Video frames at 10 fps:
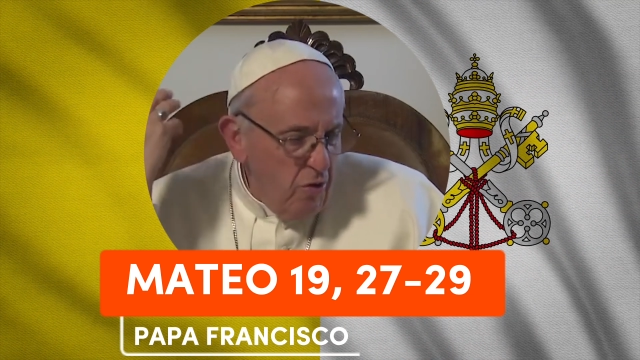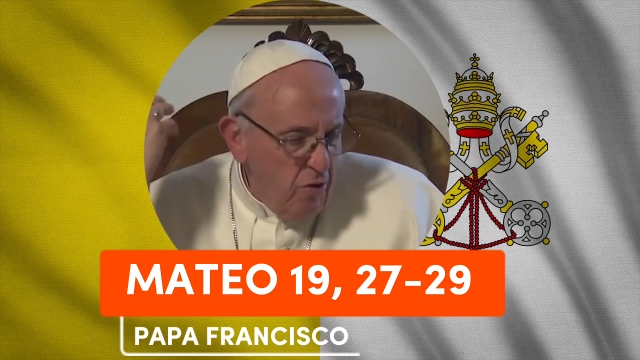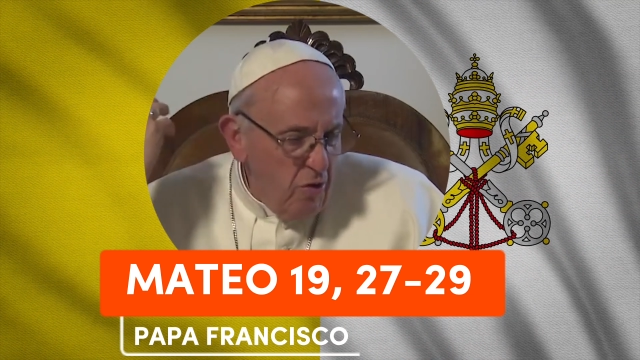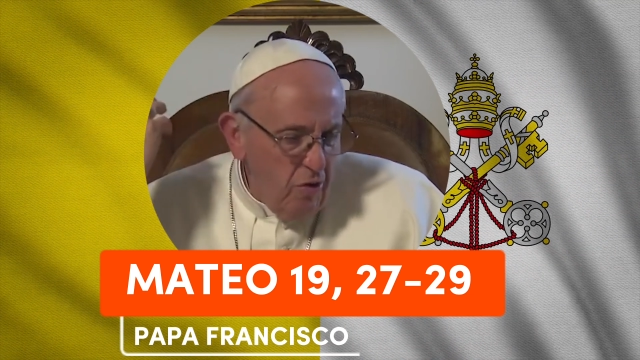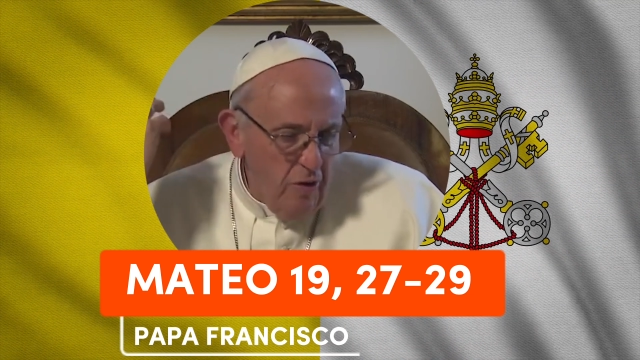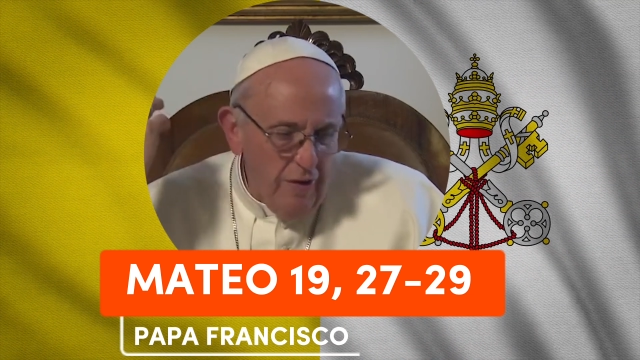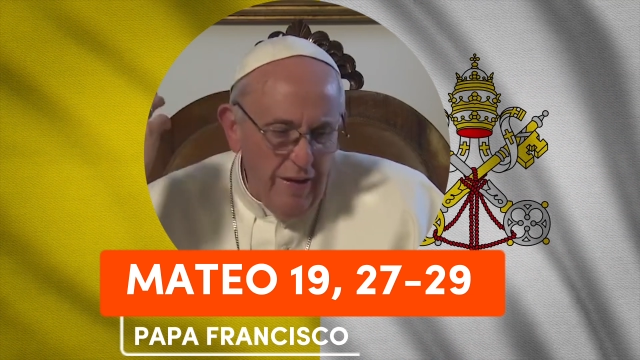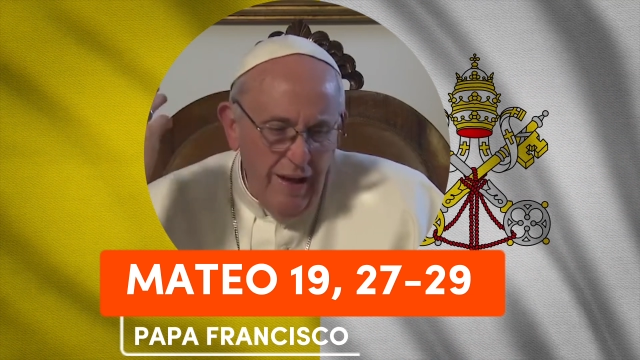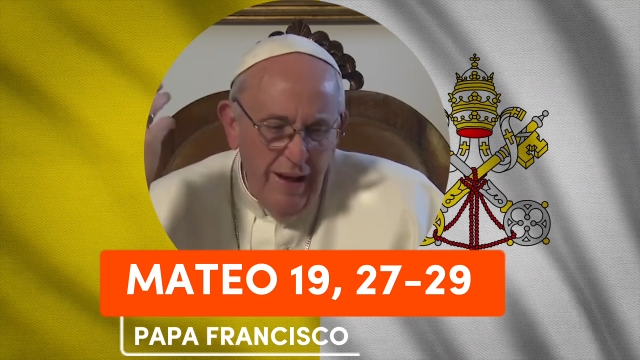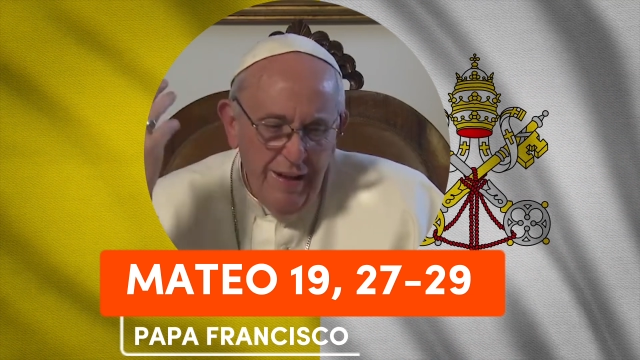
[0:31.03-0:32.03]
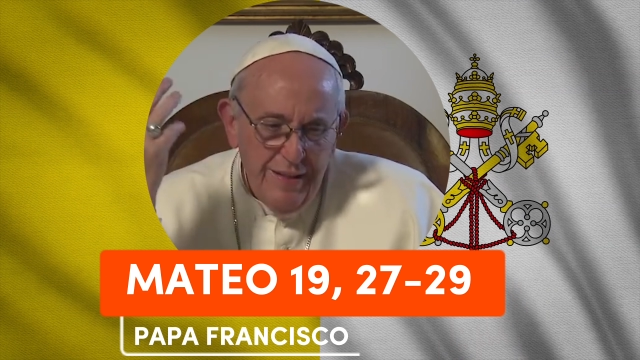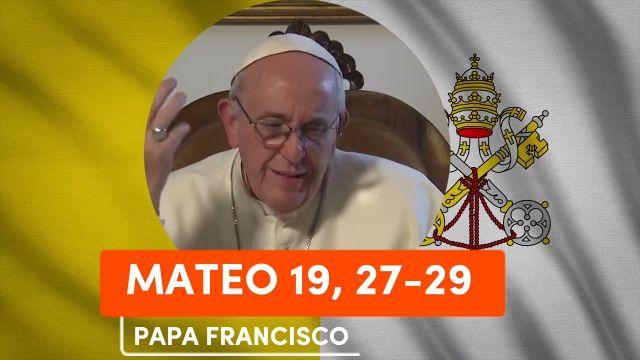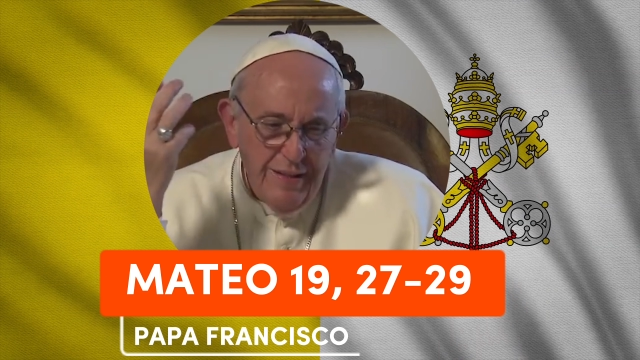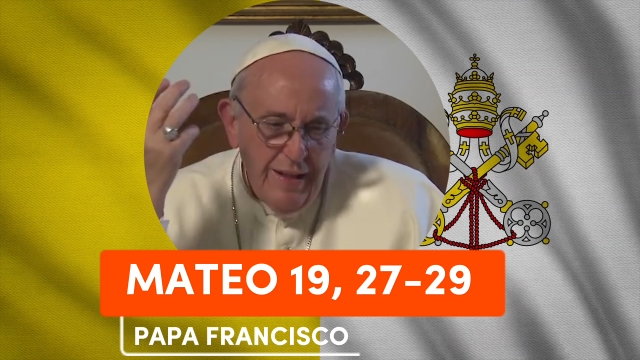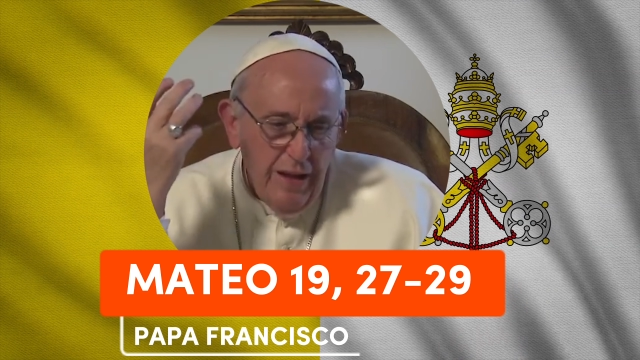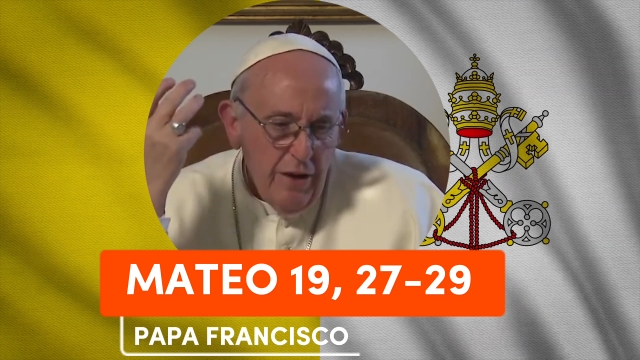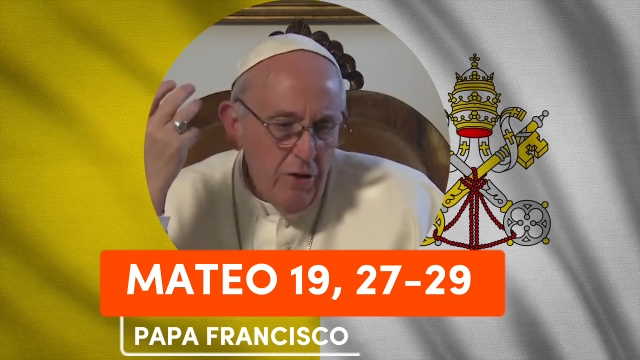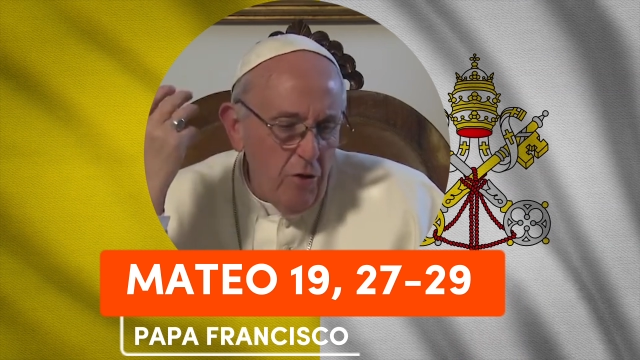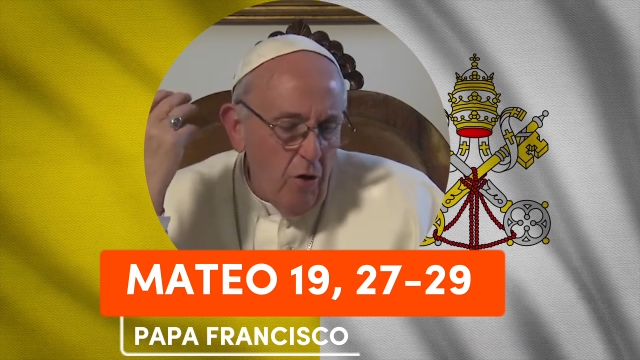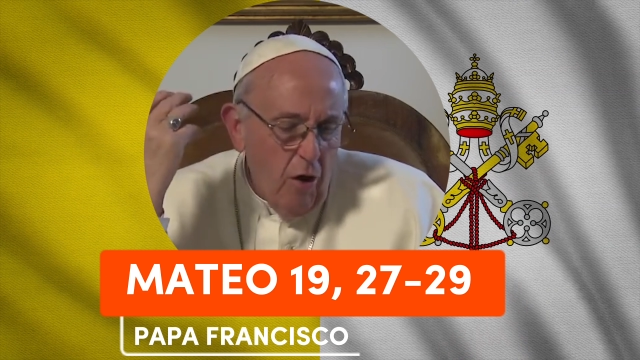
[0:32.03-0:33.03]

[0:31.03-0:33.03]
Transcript: padre o madre, hijos o tierras,